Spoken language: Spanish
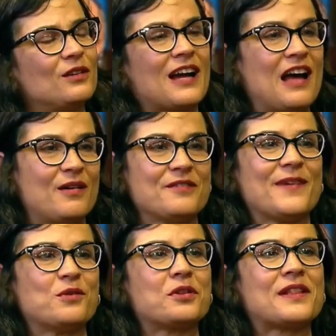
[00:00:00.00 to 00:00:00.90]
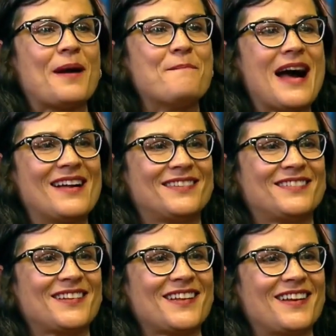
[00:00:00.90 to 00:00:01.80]
cada vez me gusta
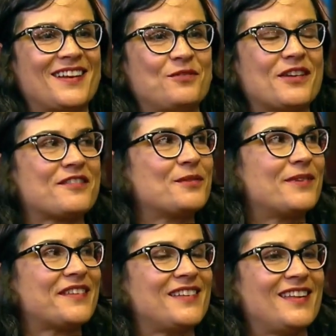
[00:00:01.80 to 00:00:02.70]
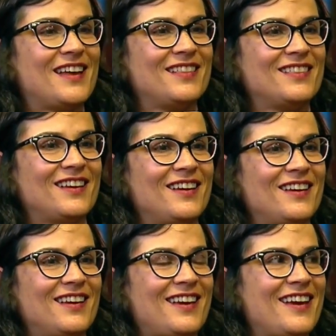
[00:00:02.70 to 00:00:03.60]
más eh, nuestro
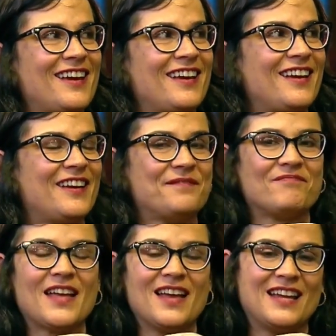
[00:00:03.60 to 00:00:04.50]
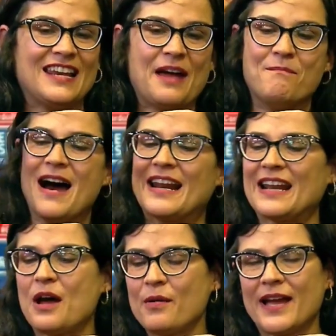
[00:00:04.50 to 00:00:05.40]
presidente. Eh, la
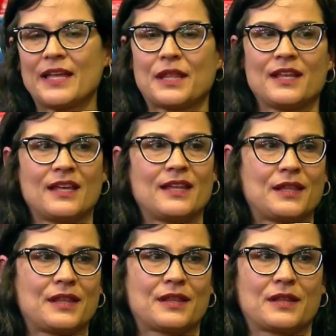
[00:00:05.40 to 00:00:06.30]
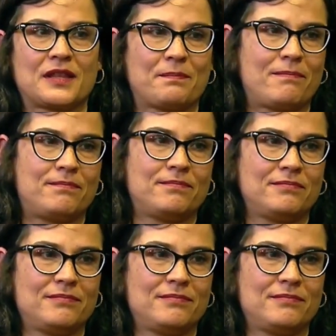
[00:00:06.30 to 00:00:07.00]
embarra a veces. pero cambia,